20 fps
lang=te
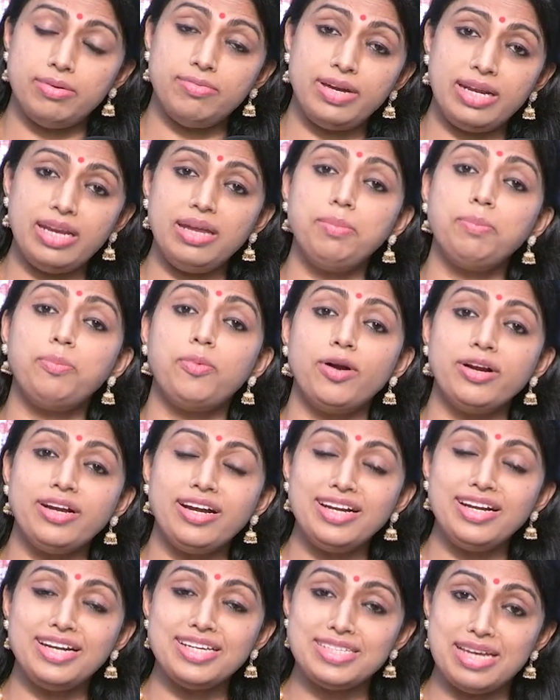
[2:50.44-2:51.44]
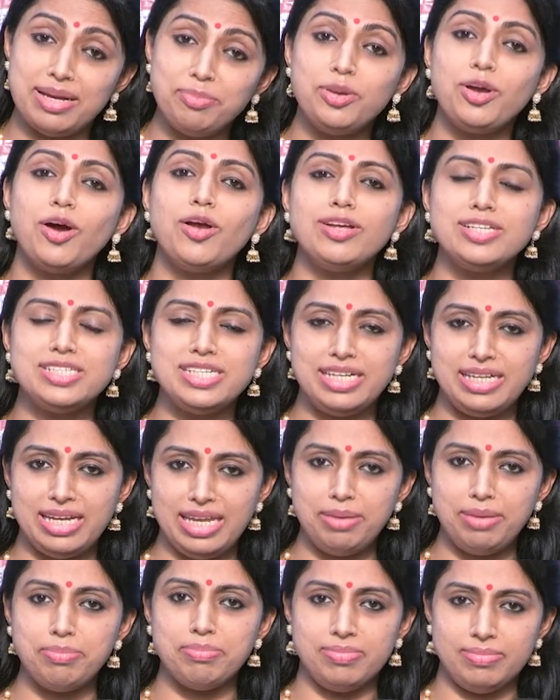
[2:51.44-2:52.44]
వెరీ ఇంపార్టెంట్ ఈజ్ ఎంబ్రియాలజీ
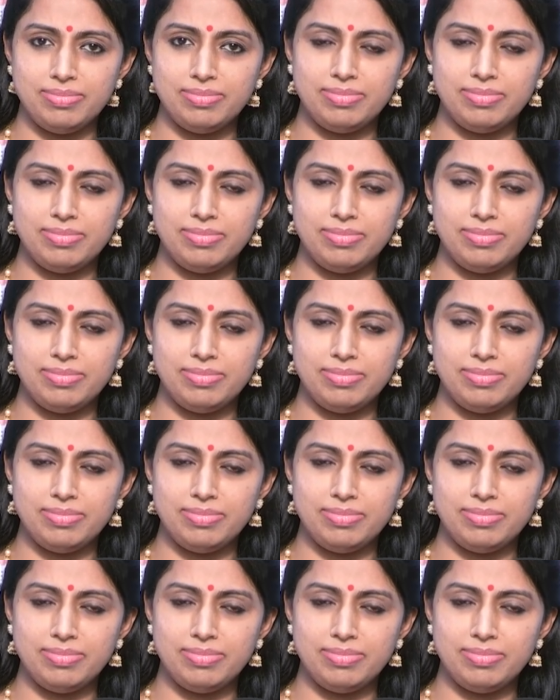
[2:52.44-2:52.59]
టీమ్